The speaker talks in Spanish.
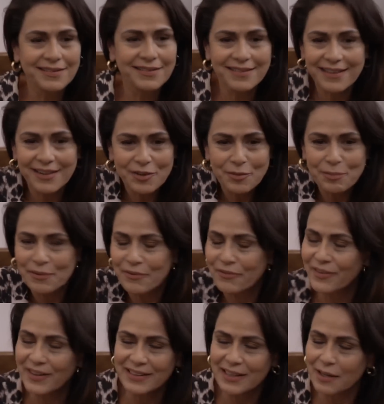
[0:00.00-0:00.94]
Entiendo
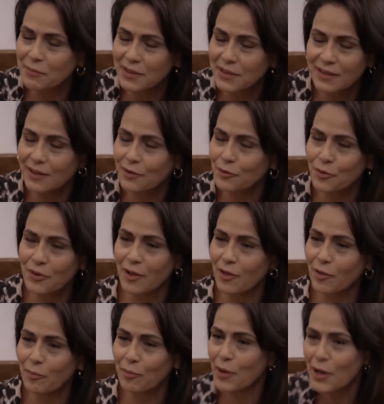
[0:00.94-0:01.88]
perfectamente
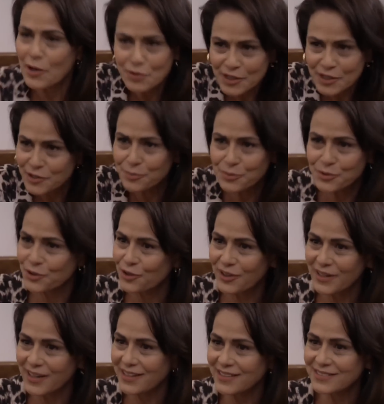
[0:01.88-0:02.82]
cuñado, pero hay otras
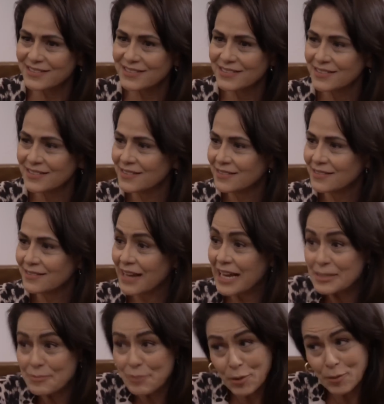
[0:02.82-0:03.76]
opciones.
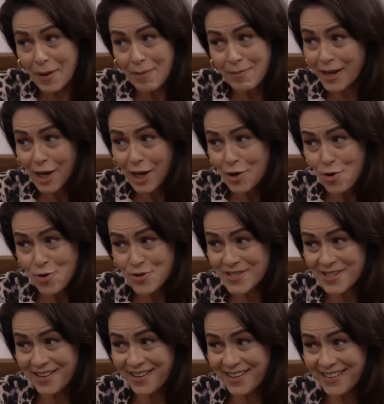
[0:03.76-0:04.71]
Es probable que no lo
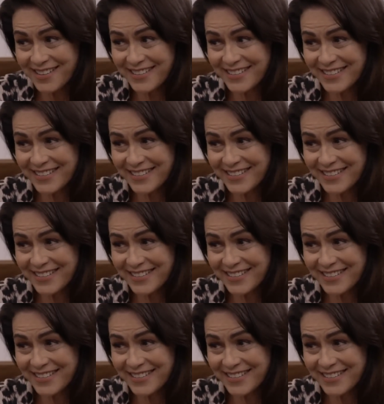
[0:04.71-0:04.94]
encierren.